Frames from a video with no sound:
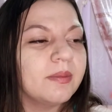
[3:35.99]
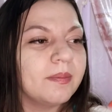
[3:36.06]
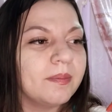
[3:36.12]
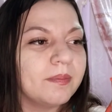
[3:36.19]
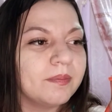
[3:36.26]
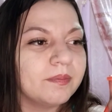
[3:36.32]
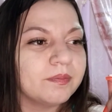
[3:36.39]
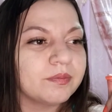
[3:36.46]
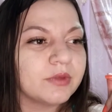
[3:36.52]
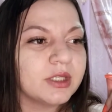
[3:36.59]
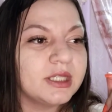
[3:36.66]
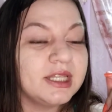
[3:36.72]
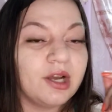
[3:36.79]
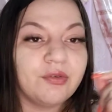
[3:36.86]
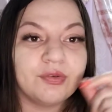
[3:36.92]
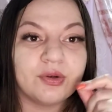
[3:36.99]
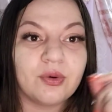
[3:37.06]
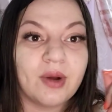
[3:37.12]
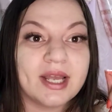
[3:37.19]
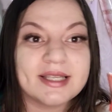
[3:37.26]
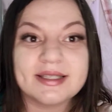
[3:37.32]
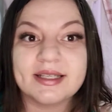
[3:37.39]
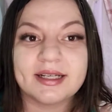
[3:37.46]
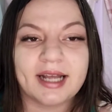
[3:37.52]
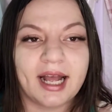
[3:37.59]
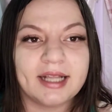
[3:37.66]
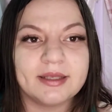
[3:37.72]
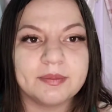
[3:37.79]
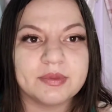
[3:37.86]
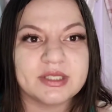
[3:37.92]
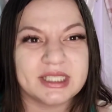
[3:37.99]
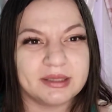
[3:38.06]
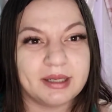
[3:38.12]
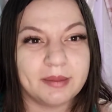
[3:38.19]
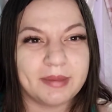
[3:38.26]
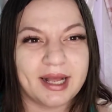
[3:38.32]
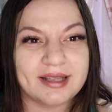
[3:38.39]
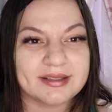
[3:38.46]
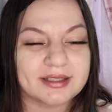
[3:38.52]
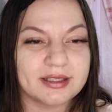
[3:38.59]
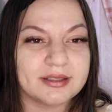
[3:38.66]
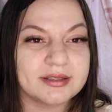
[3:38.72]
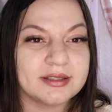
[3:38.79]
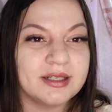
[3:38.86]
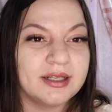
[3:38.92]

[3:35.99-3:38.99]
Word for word: hum, não ficou ressecada por ser uma máscara